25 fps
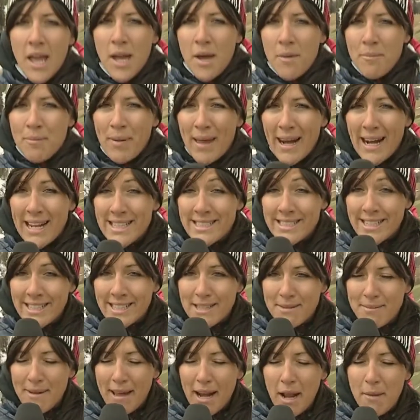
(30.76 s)
Per la
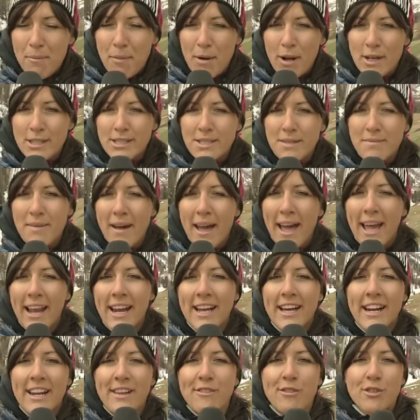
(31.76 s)
settimana prossima è in
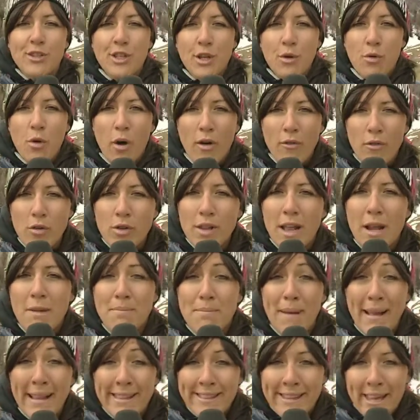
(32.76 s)
arrivo di nuovo del
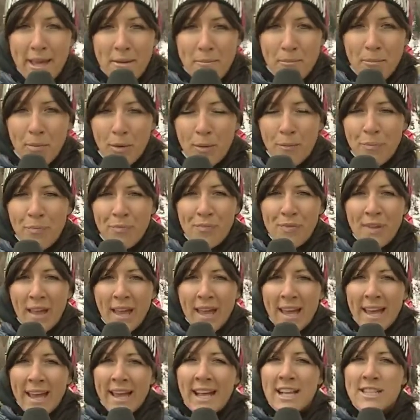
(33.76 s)
bel tempo.
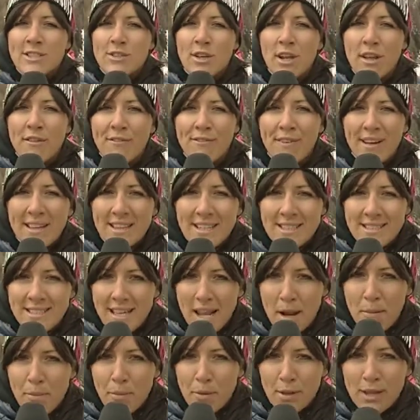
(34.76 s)
Il sole infatti
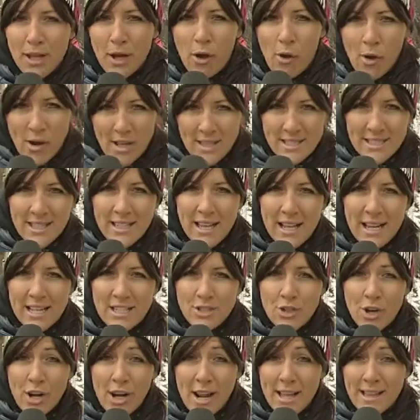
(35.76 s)
sarà protagonista delle
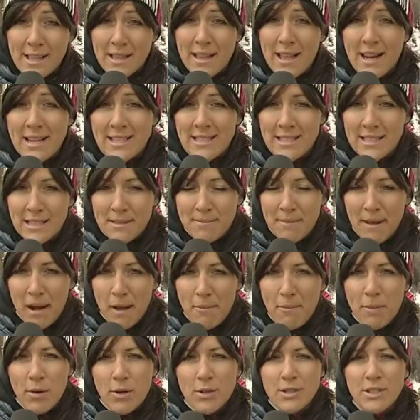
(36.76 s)
giornate della settimana
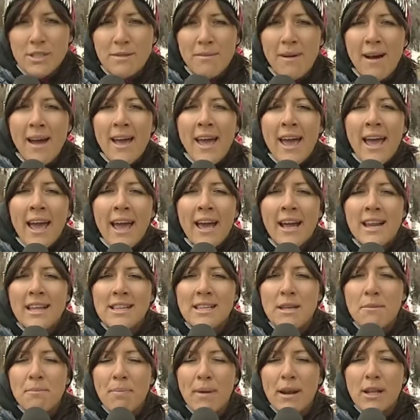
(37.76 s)
prossima e le
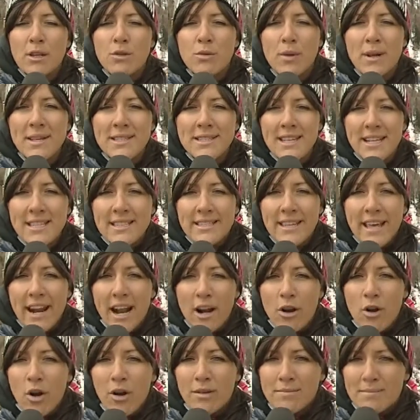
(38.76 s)
temperature si
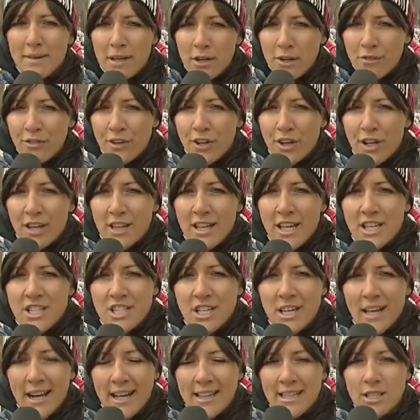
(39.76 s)
alzeranno almeno fino ai 10
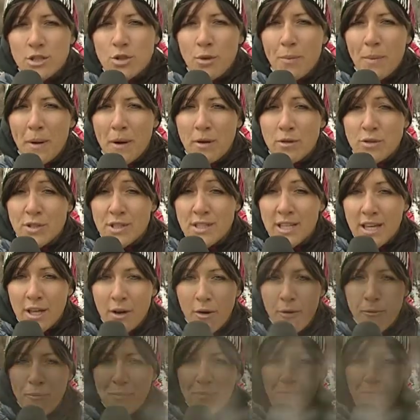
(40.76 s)
gradi sopra lo zero.